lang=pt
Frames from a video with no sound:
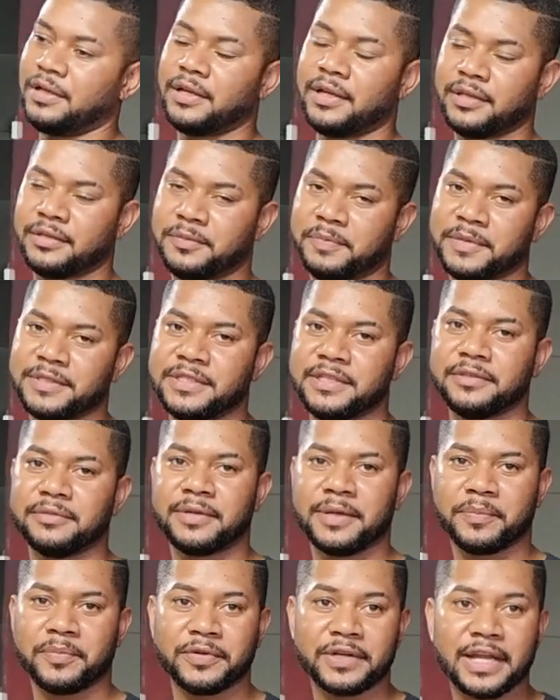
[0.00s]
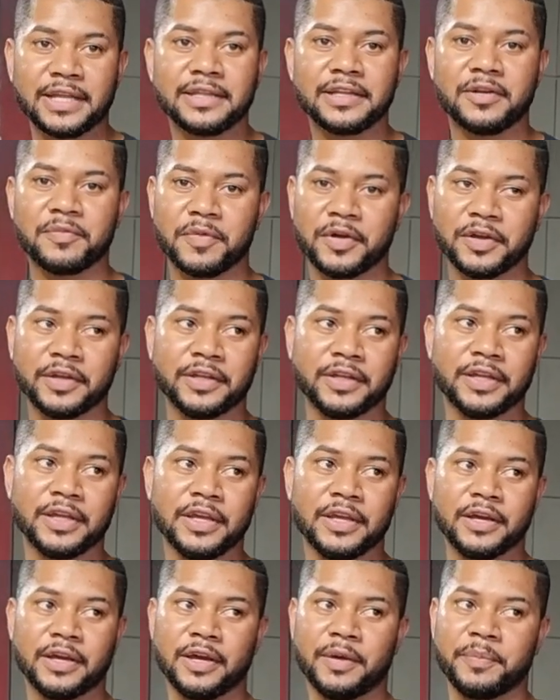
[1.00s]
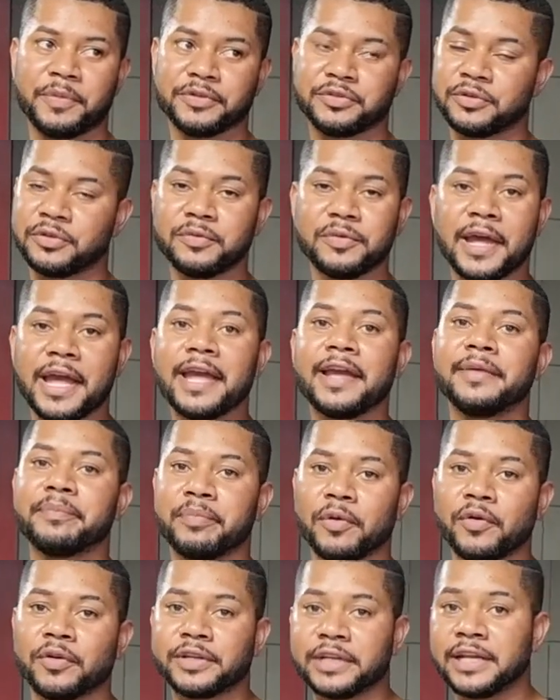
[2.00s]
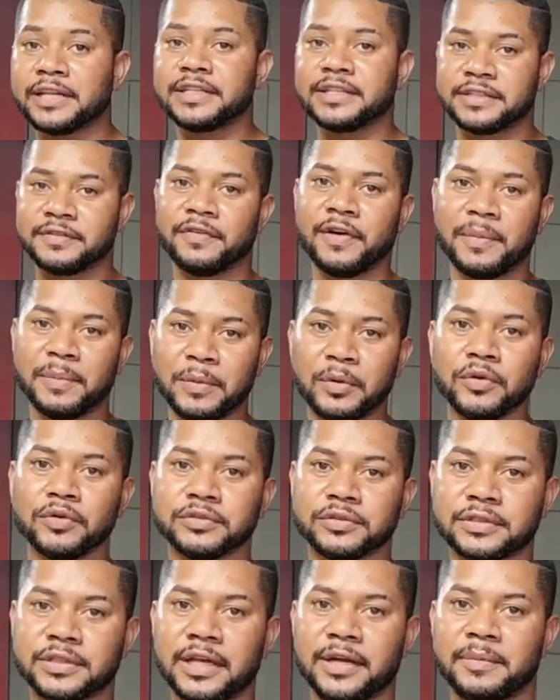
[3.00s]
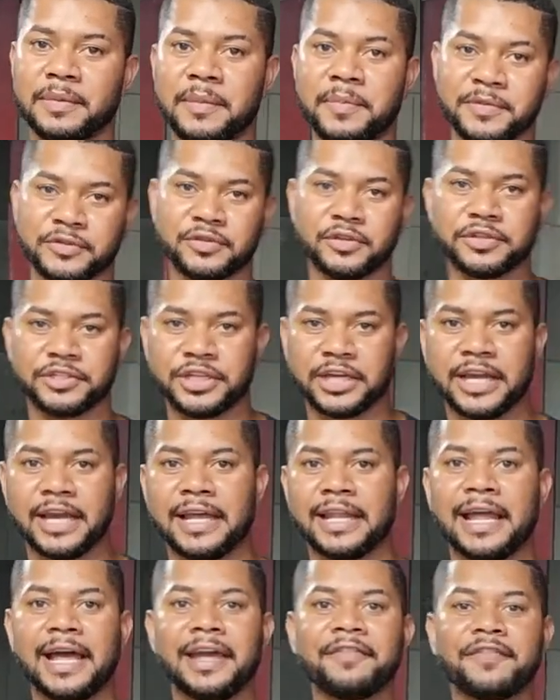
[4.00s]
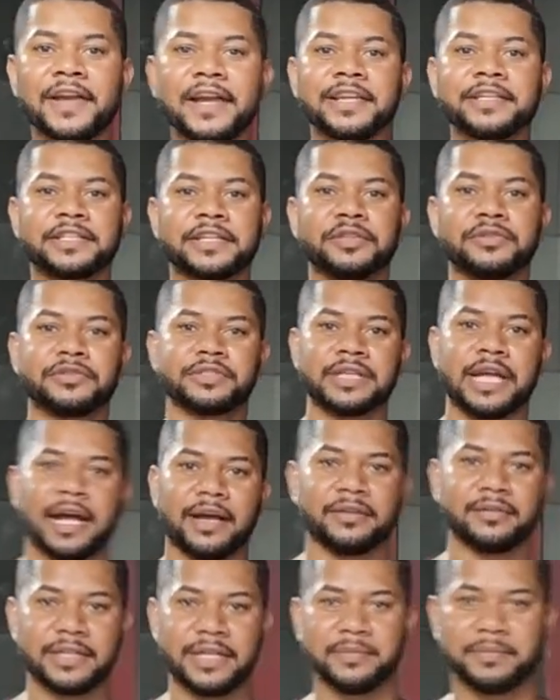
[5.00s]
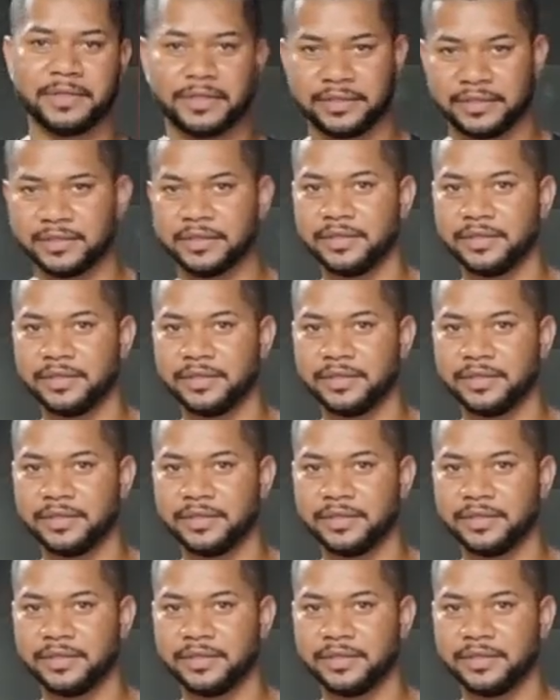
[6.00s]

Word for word: é, tipo assim, não é por nada não, mas a pessoa não é importante esse famoso, tá? é, tipo assim, é mais nós, se deixar o né, número,